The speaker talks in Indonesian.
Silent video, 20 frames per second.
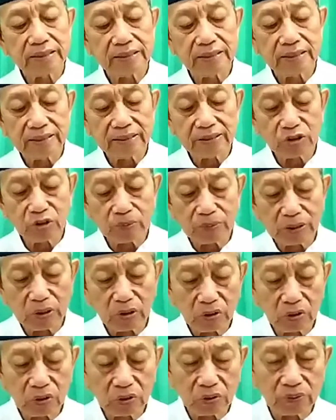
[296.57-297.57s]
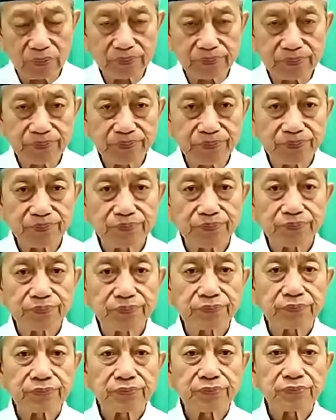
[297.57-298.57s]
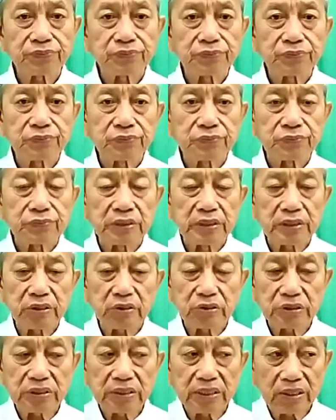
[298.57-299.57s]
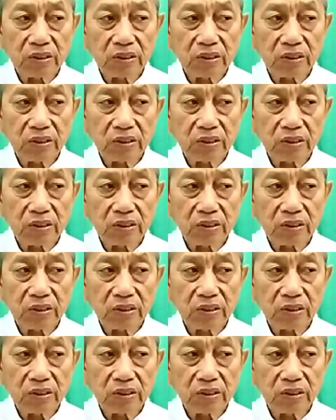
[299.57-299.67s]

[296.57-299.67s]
niki sing loro terus